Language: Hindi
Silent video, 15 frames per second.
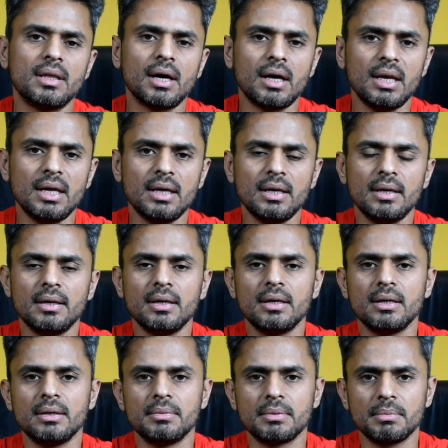दालें
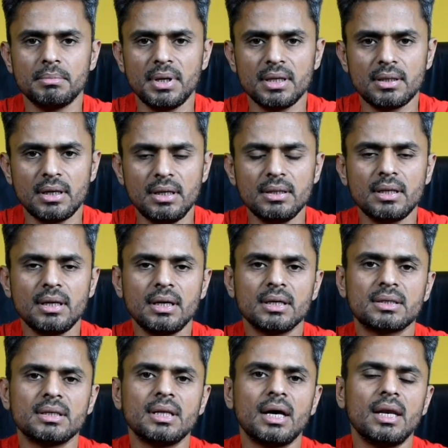बेहतरीन
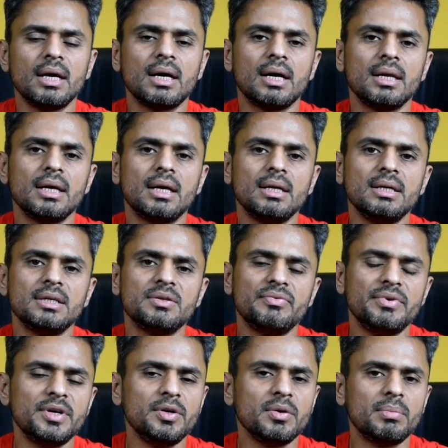तरीके से दालें खाने के लिए जो
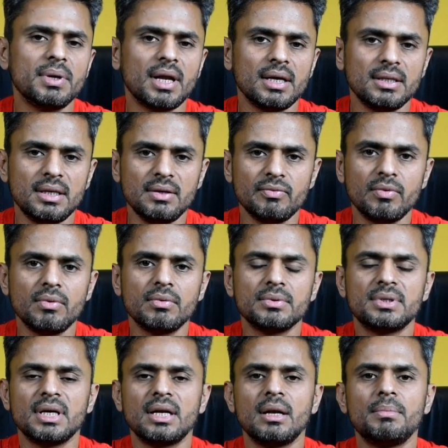वीडियो बनाई थी वो
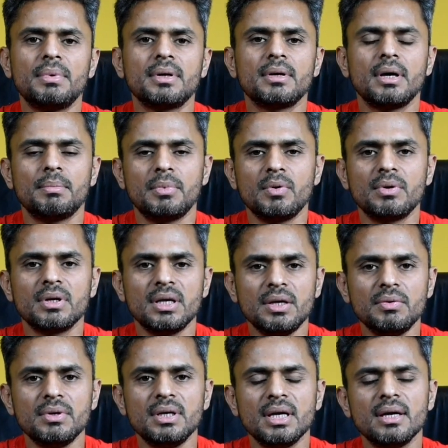चैनल पर अपलोड
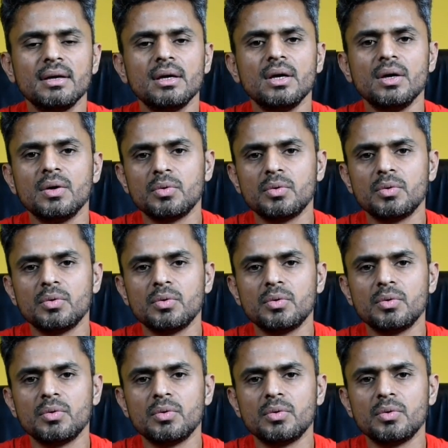की हुई है